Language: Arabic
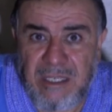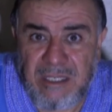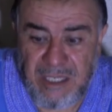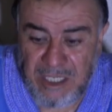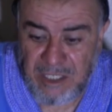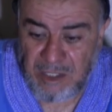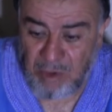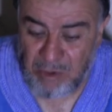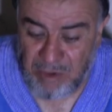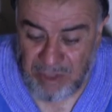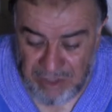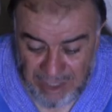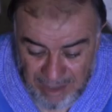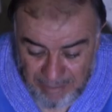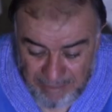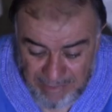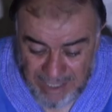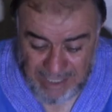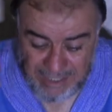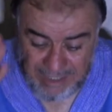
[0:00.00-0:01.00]
لأنه
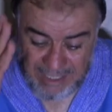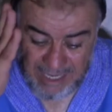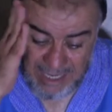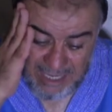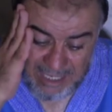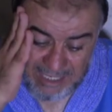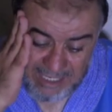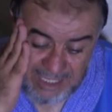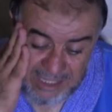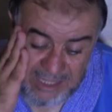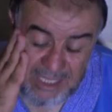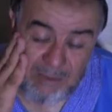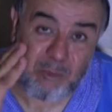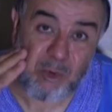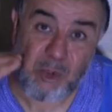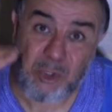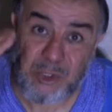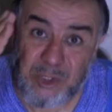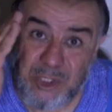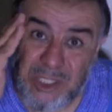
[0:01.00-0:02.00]
إذا مات هكذا
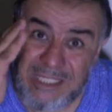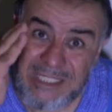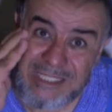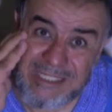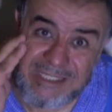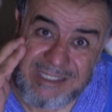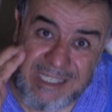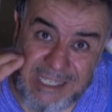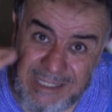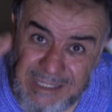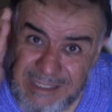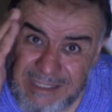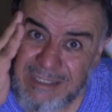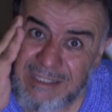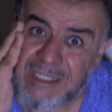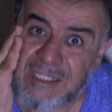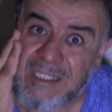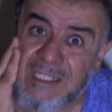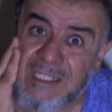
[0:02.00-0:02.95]
مرتدا